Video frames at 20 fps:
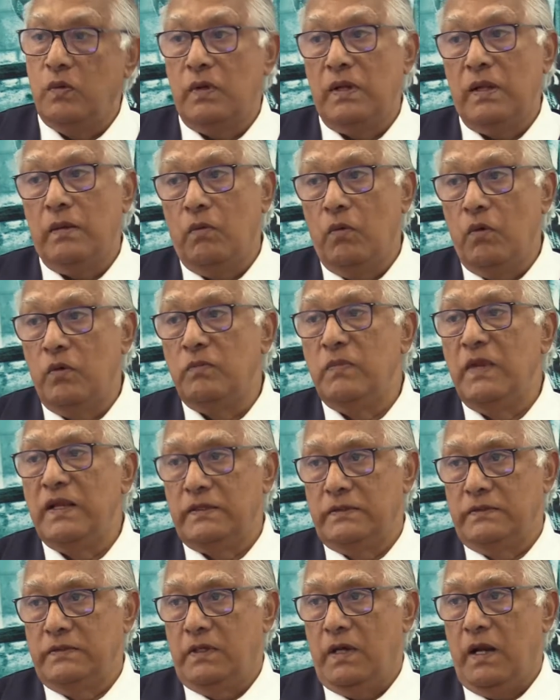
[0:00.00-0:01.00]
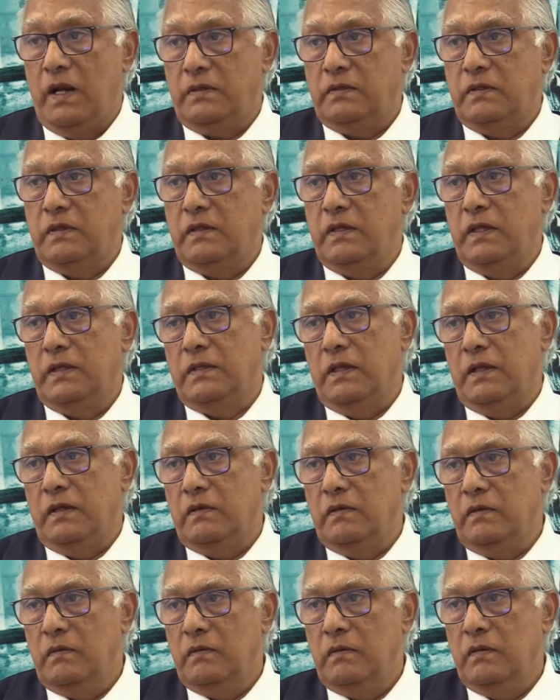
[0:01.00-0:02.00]
ol olmalıdır artık yeter.
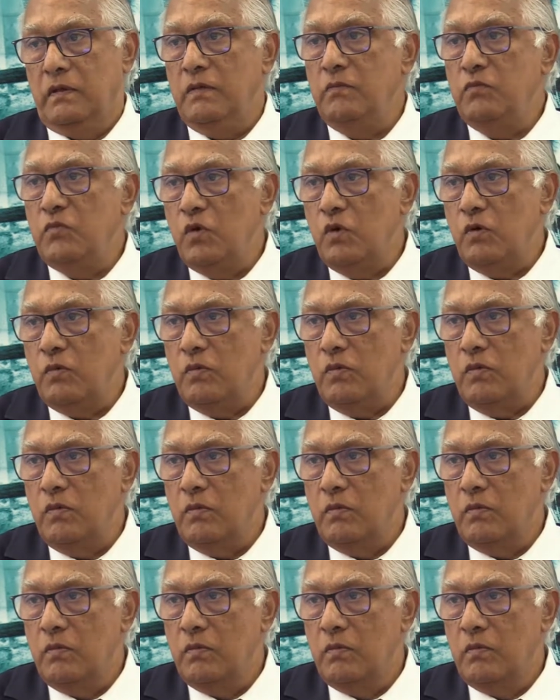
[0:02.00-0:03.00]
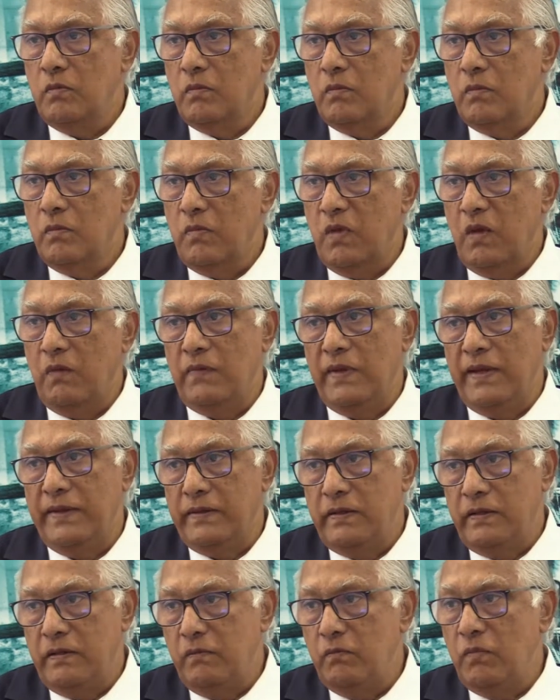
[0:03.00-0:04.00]
Kim diyor bunu?
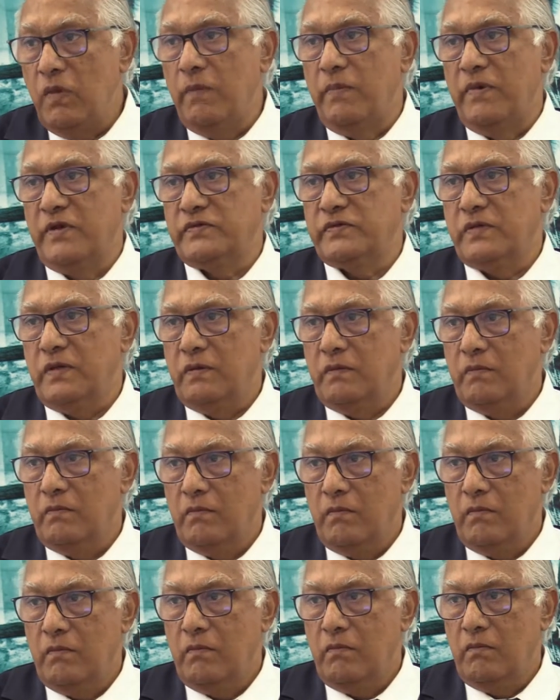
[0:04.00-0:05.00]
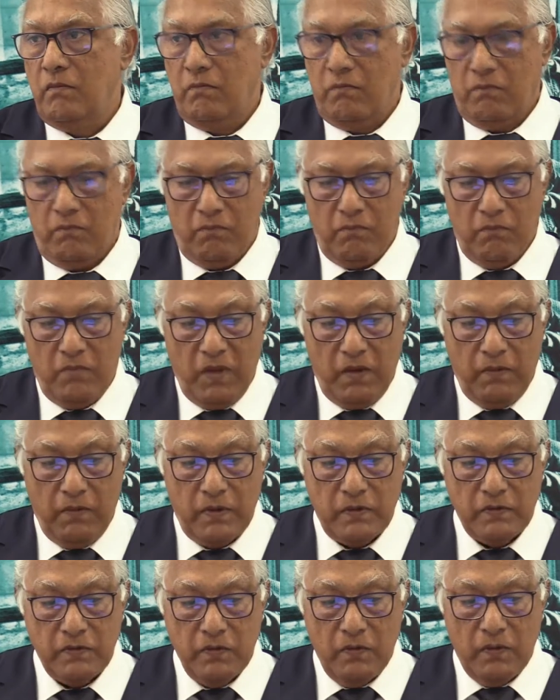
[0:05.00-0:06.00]
Mevlana'nın babası.
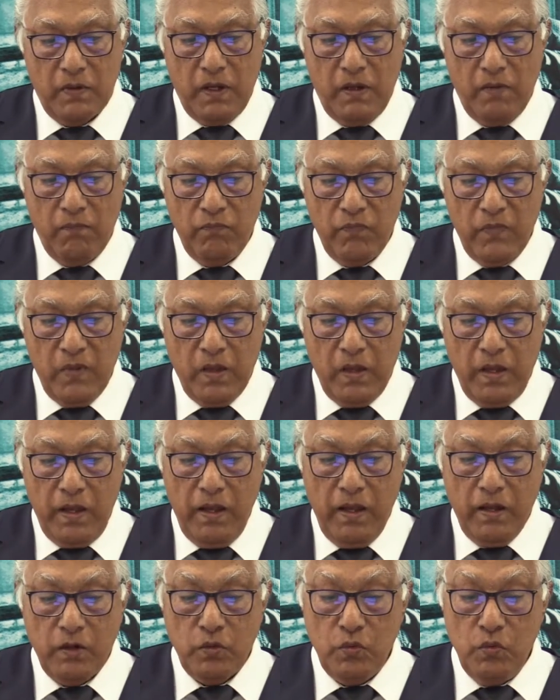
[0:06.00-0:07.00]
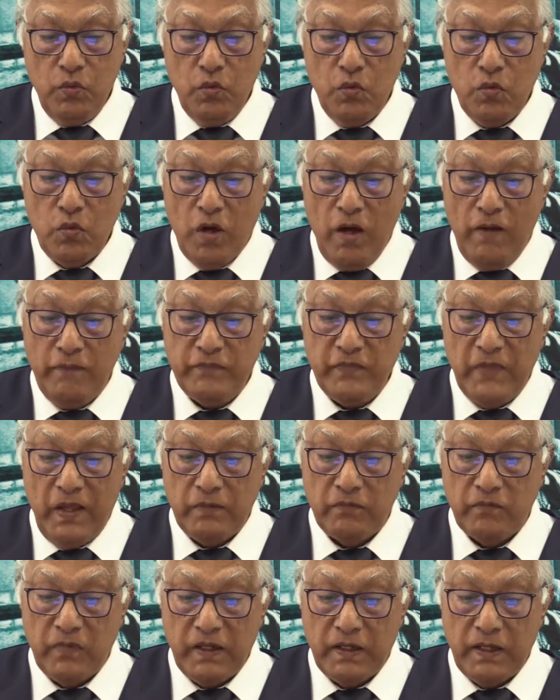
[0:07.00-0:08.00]
Evet sonra eğer ruhu
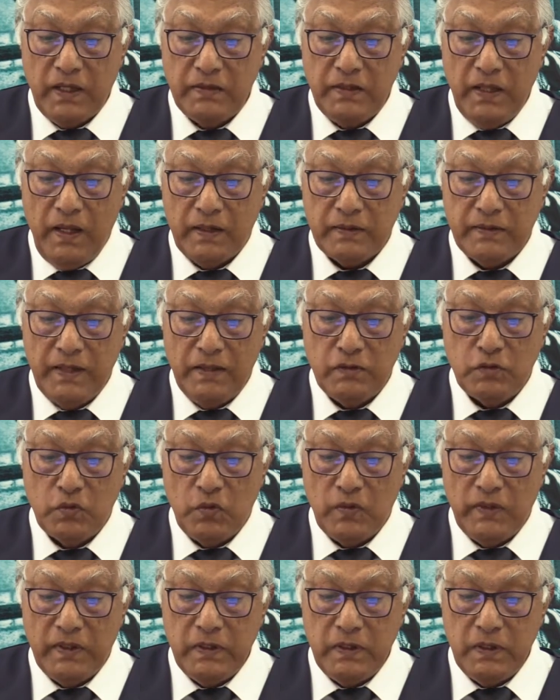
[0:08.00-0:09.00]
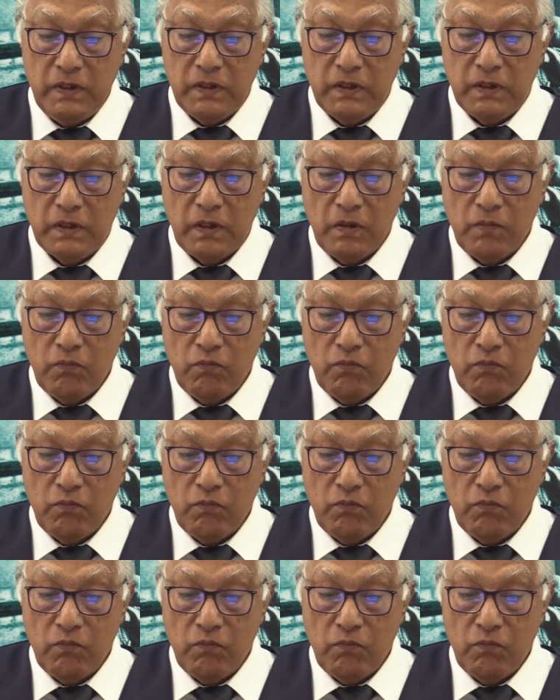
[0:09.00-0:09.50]
gamdan ve kederden dolayı